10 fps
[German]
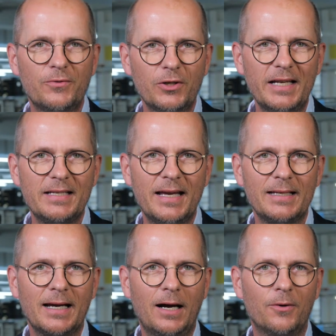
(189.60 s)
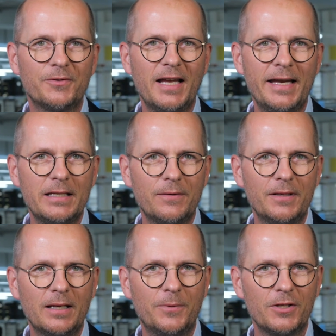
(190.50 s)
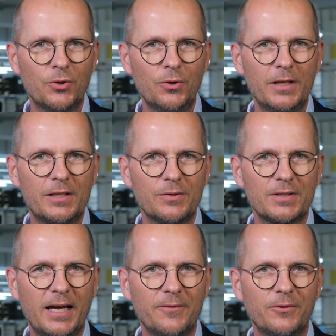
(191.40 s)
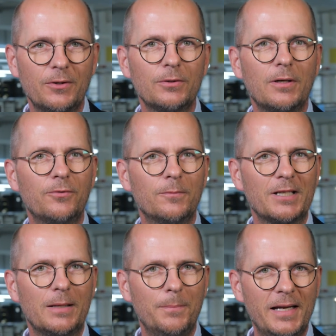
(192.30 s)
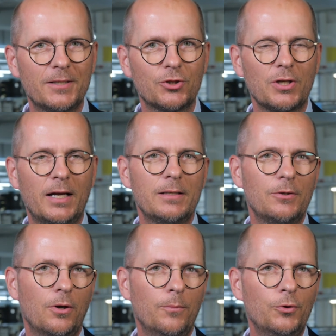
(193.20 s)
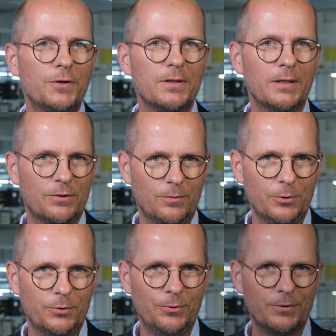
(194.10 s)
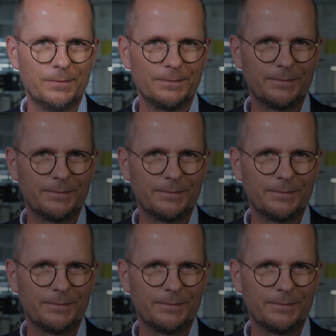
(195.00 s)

wirklich sehr darauf, Sie endlich wieder persönlich zu treffen und auf unseren Messestand in Neumünster zu begrüßen.